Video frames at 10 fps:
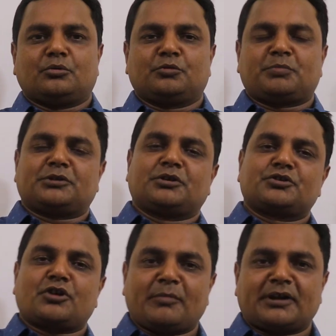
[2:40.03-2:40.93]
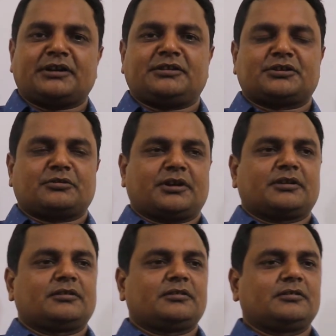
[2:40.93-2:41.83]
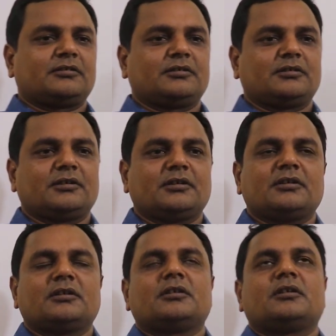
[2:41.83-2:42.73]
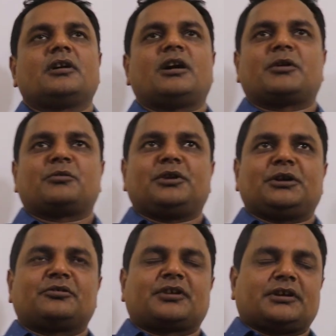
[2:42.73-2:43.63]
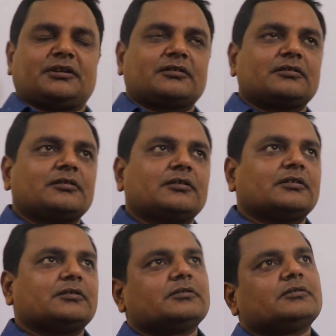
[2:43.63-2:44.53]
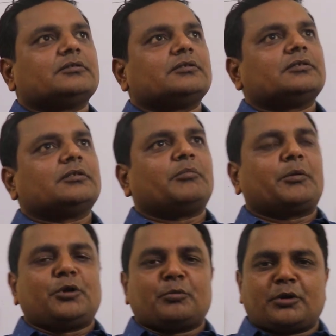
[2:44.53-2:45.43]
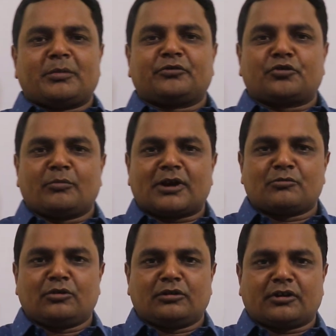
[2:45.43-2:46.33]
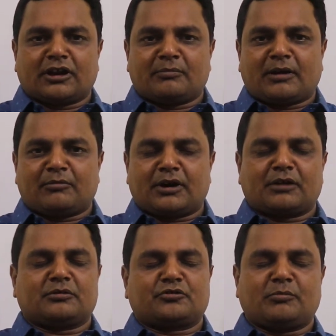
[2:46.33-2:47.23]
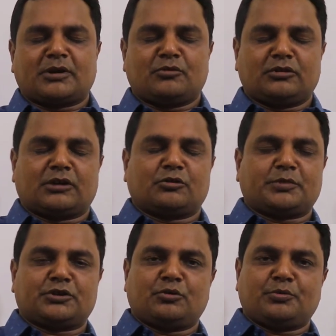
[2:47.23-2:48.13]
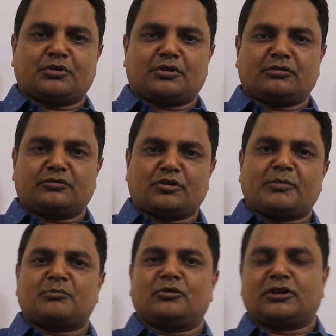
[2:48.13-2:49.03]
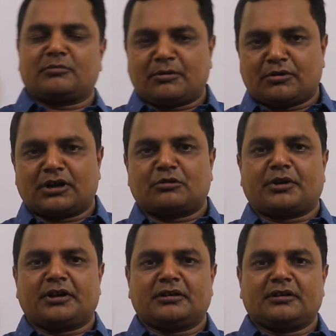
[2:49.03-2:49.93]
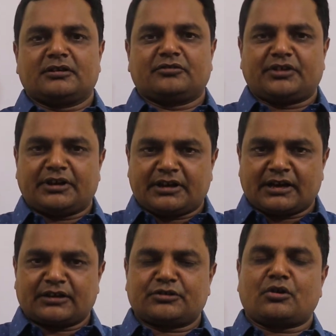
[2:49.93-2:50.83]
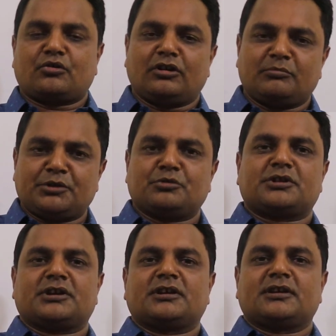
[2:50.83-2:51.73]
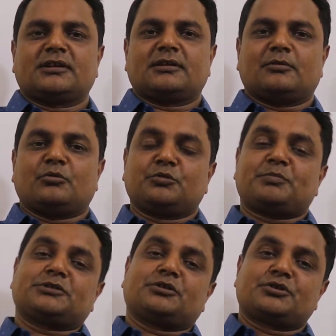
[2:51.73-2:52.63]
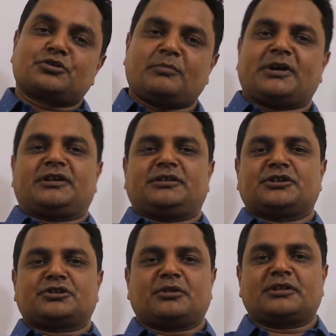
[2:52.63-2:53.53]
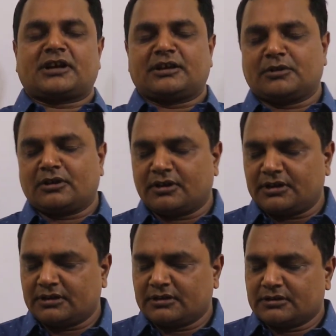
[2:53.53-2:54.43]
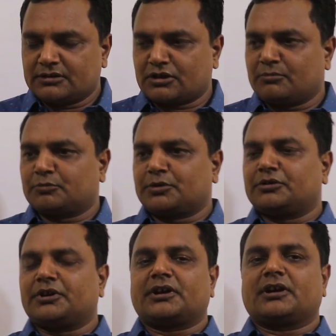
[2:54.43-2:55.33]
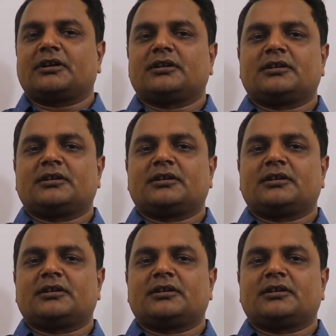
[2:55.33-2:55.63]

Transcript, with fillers: উৎপাদন সমান নির্দেশ করে আবারও বলি গোছাই বিভিন্ন পরিমাণ সোমার মূলধনের ব্যবহার সোমার মূলধন উৎপাদন উপকরণ সোমার মূলধন ব্যবহার করে যে রেখার সকল বিন্দুতে উৎপাদন সমান নির্দেশ করে তাকে বলা হয় সম উৎপাদন রেখা